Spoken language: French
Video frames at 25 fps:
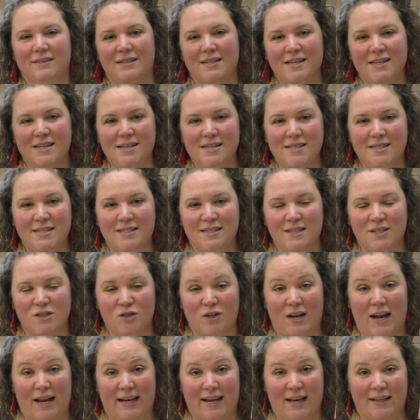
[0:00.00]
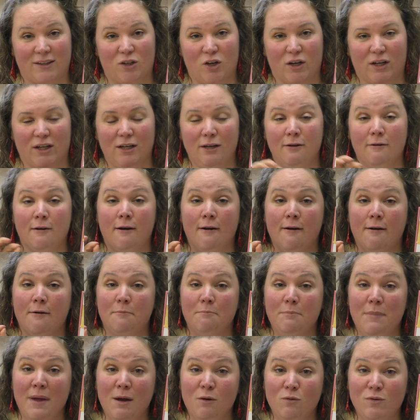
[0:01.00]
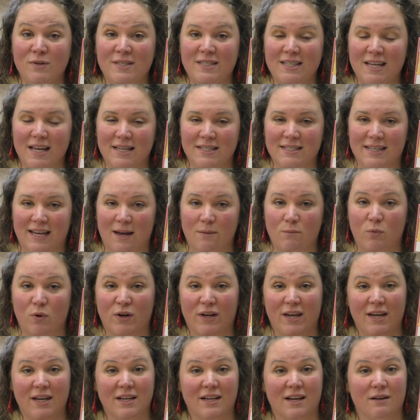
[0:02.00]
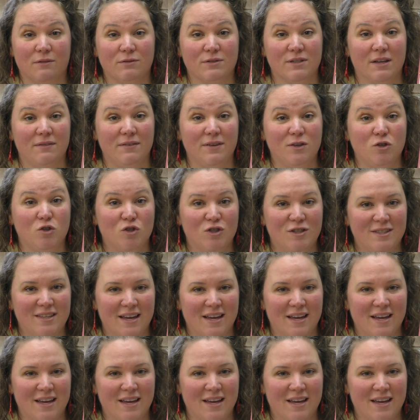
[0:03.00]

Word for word: ici sur la carterie, mais aussi en scrapbooking quand vous avez du